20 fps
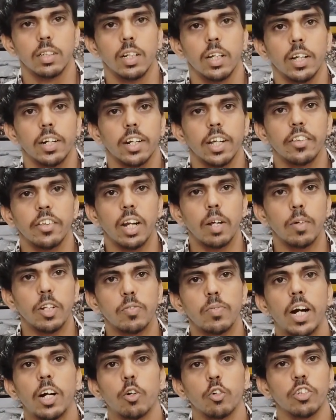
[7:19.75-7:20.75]
सकता है इंदिरा
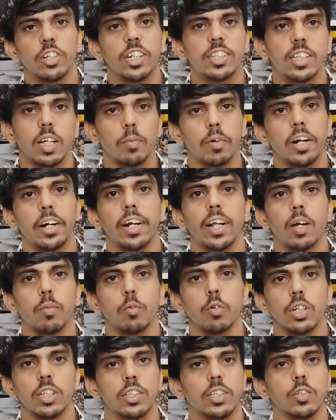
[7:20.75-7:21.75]
बस मेट्रो से रिक्शा पकड़ना है
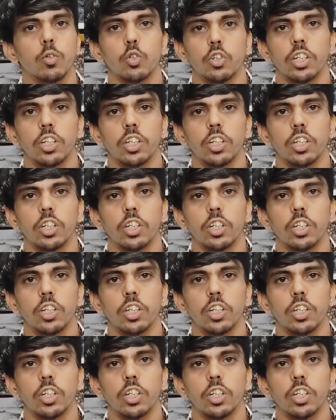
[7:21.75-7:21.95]
आपको किसी से